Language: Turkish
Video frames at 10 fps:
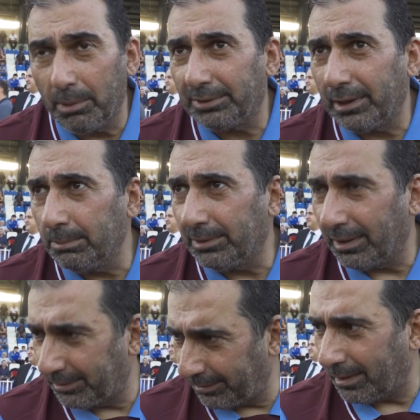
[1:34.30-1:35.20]
Başkanımız
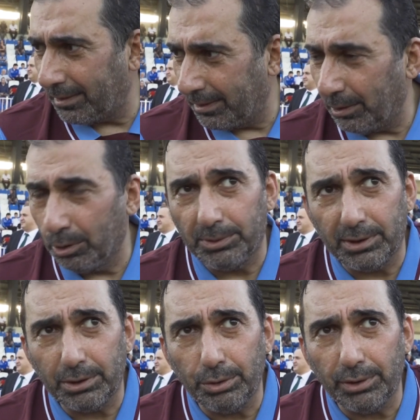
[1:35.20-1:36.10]
açıklayacak
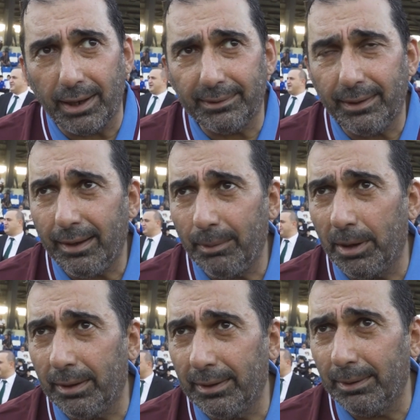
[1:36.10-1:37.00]
önümüzdeki günlerde.
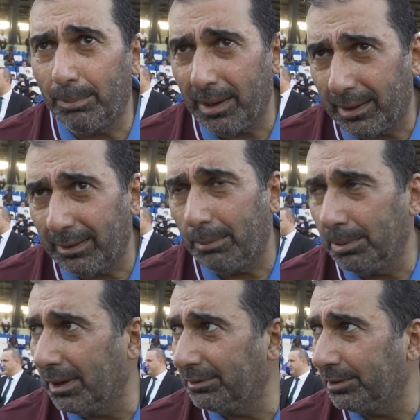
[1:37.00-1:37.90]
Ama e, Bankalar
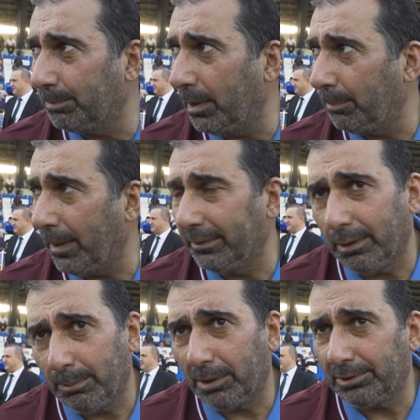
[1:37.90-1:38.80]
Birliği'nden çıkmak
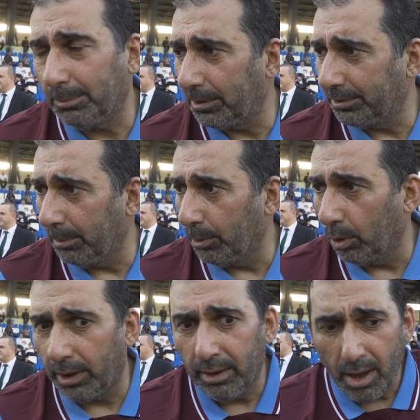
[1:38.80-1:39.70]
bence başlı başına bir
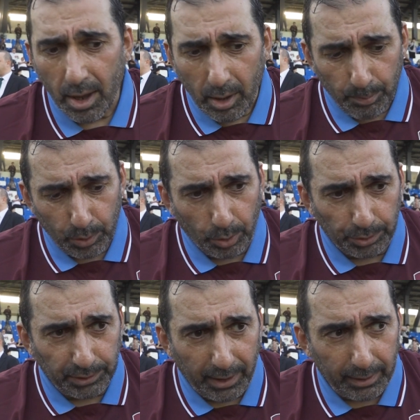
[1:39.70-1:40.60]
olay. Bu
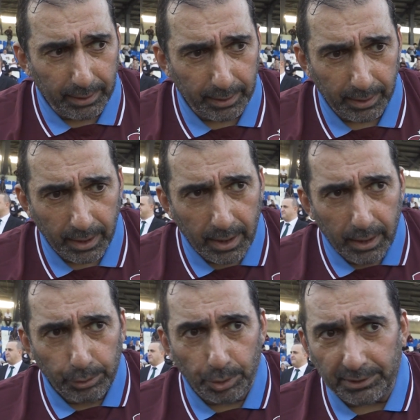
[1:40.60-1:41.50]
konuda
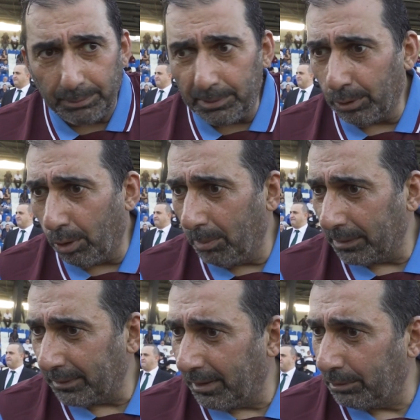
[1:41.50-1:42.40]
yönetiminde
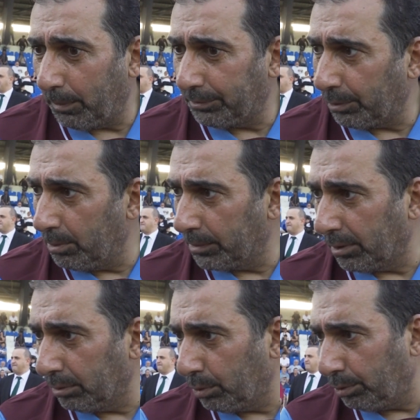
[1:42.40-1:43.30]
olmaktan, as başkan
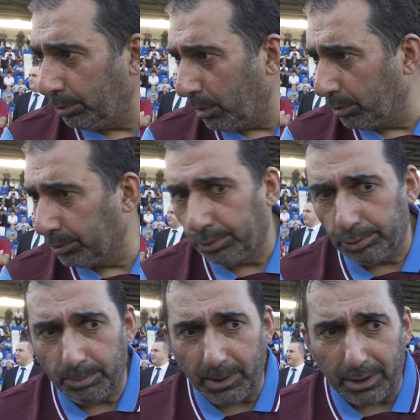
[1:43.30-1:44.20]
olmaktan gurur ve onur
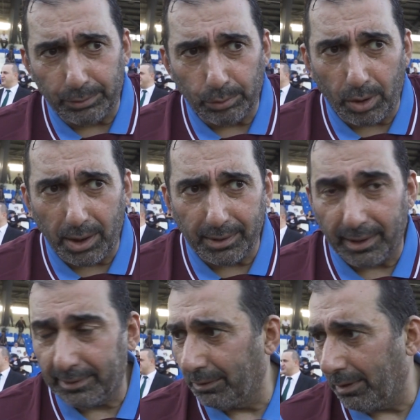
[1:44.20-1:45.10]
duyduğum Ertuğrul Doğan'ın
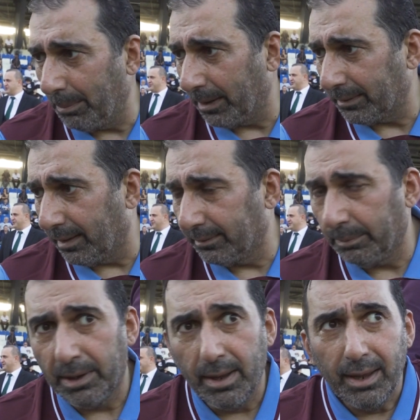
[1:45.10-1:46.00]
hakkını vermek
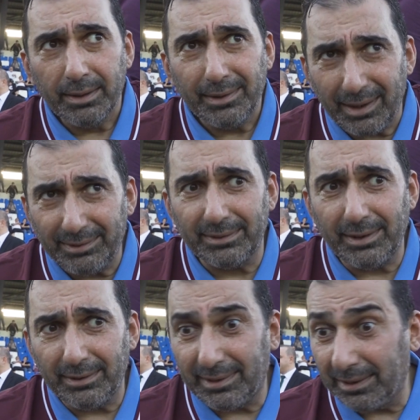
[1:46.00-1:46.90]
lazım.
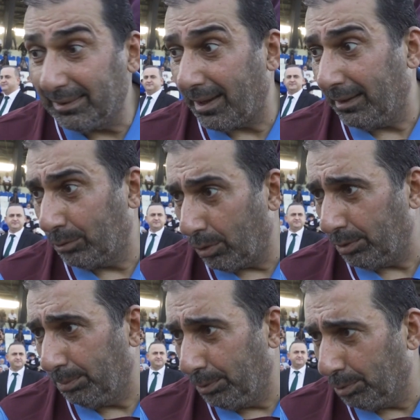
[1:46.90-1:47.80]
Gerçekten 8 ay çok
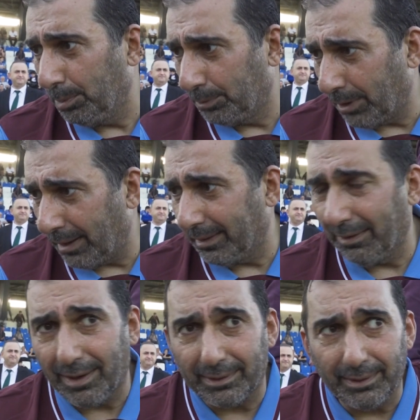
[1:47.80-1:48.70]
büyük bir
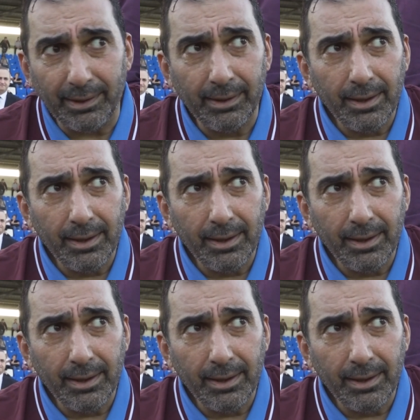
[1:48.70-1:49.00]
mücadele verdi.